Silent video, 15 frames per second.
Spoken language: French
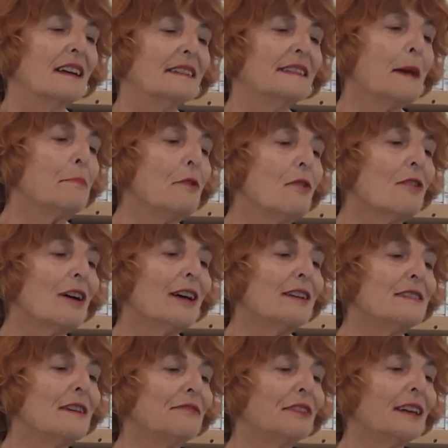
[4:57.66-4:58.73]
D'abord
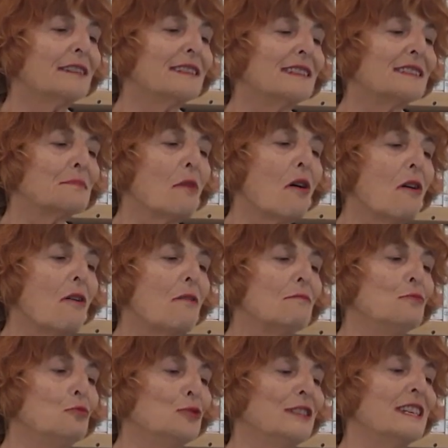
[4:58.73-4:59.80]
un avertissement
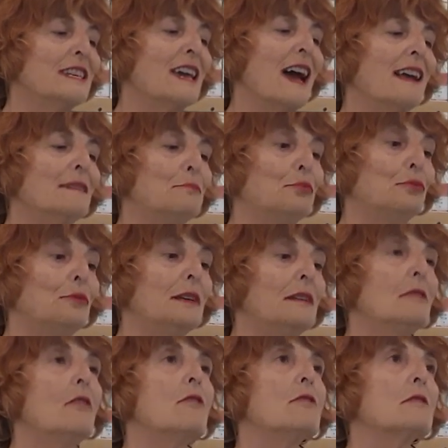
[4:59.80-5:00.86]
musical, puis
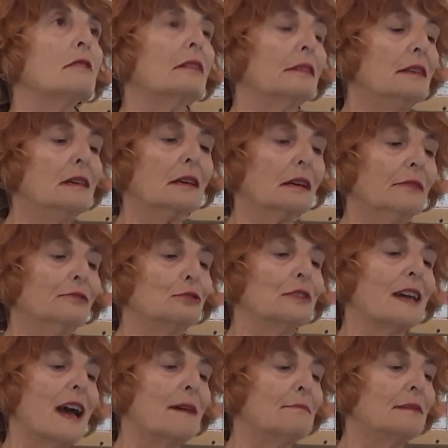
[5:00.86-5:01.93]
l'heure
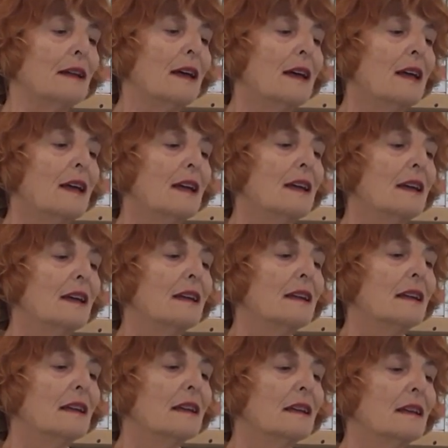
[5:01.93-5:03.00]
irrévocable.
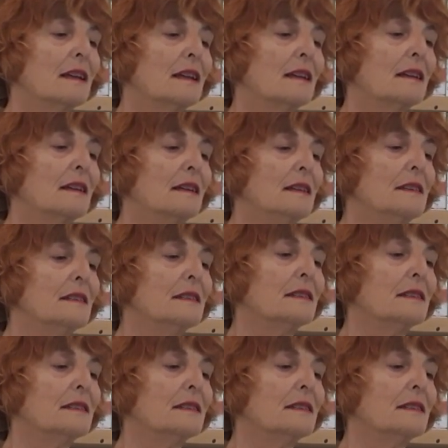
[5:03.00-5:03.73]
Les